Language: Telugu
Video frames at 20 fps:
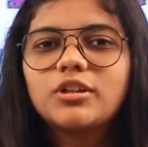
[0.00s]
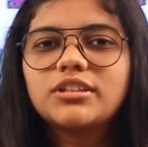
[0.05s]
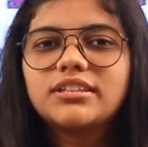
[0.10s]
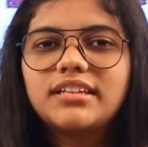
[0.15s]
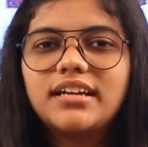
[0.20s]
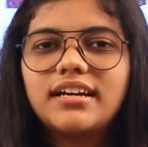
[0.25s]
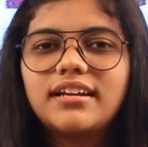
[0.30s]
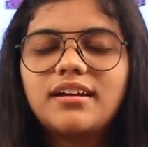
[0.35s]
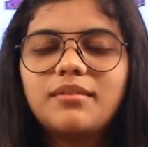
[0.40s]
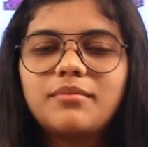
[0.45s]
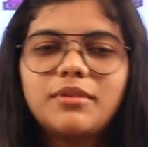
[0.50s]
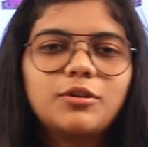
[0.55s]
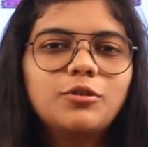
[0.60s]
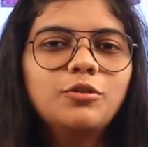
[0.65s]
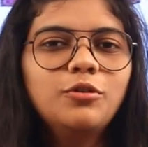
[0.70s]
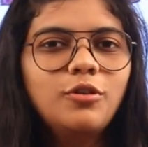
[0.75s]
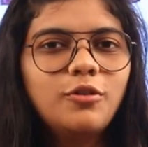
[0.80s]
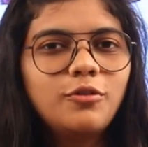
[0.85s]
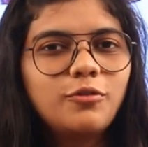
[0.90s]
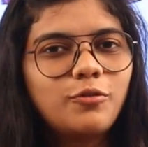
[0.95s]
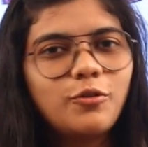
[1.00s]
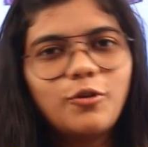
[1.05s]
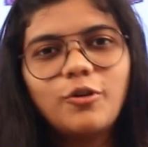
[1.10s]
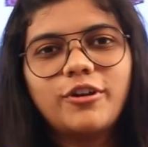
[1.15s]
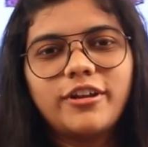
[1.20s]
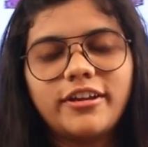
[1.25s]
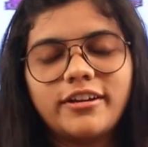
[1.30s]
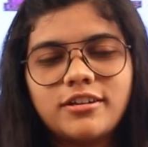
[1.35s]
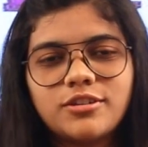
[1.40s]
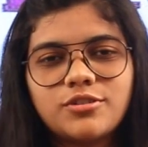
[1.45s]
మొత్తాన మీకు
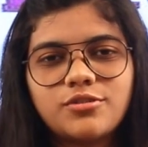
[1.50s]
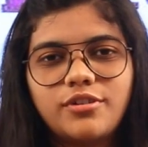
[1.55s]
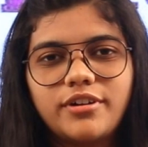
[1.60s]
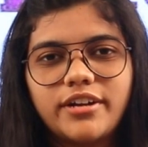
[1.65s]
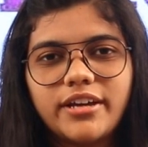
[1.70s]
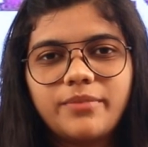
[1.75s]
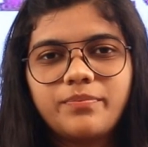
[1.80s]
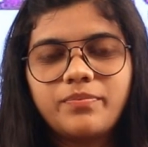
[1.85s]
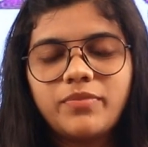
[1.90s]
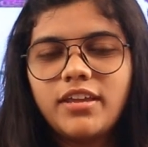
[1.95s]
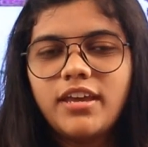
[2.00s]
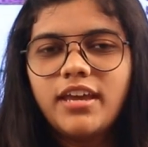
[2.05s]
ఫోర్ ఇయర్స్ ఉంటాయి